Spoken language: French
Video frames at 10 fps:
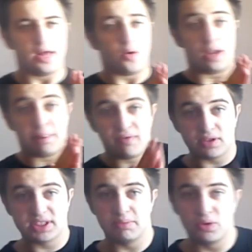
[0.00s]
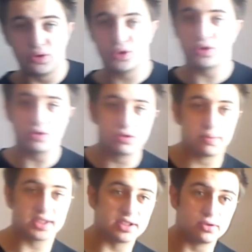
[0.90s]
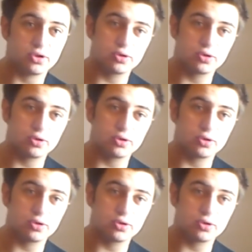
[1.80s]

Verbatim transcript: on n'a pas forcément le temps de passer notre